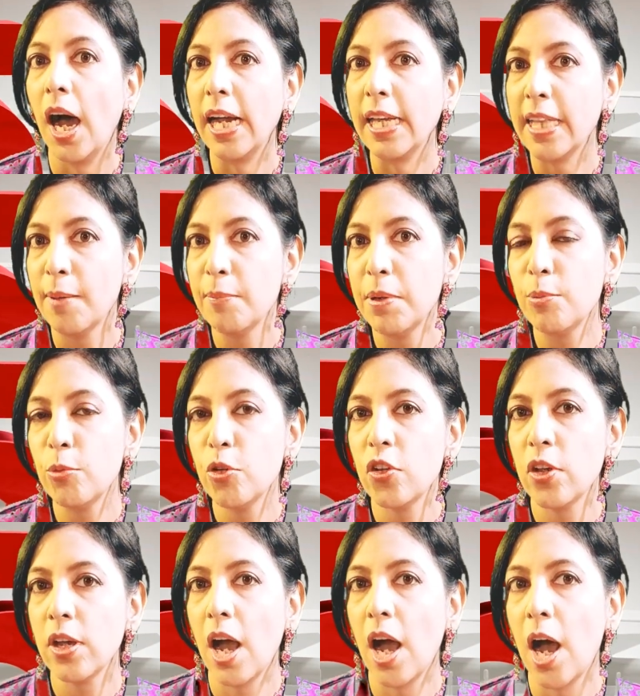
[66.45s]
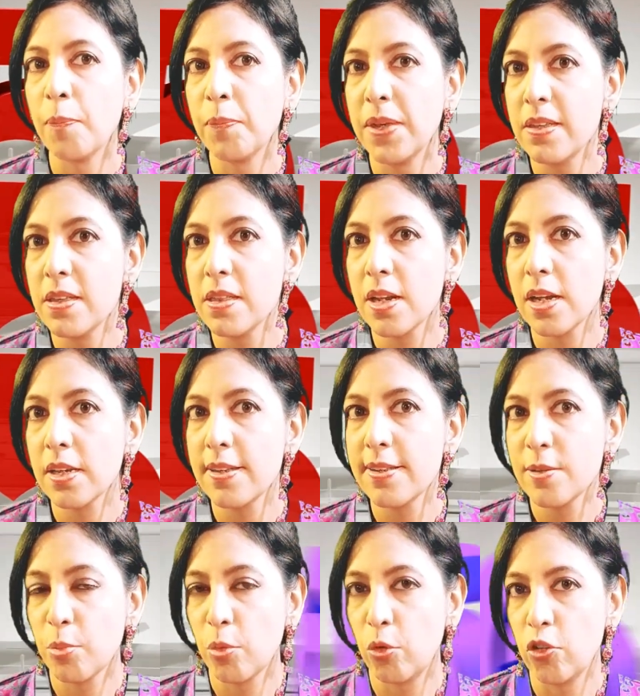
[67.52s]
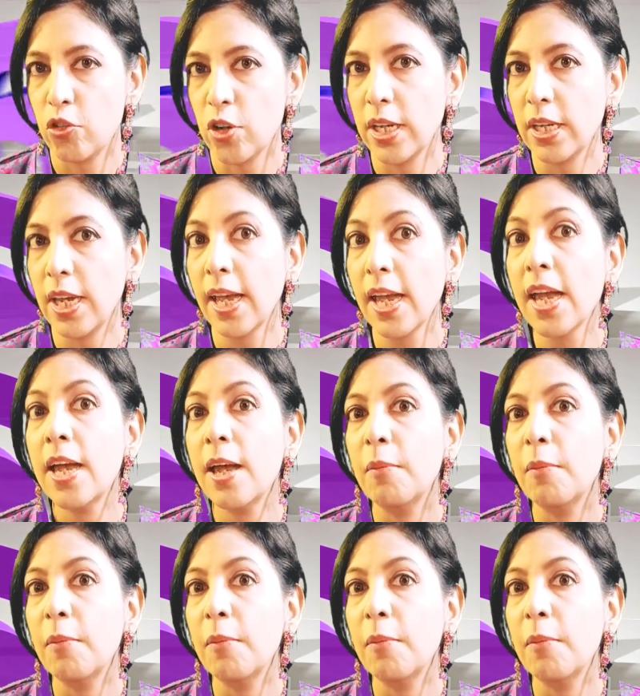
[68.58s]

आइंदा भी मुझे आपकी इसी तरह की सपोर्ट चाहिए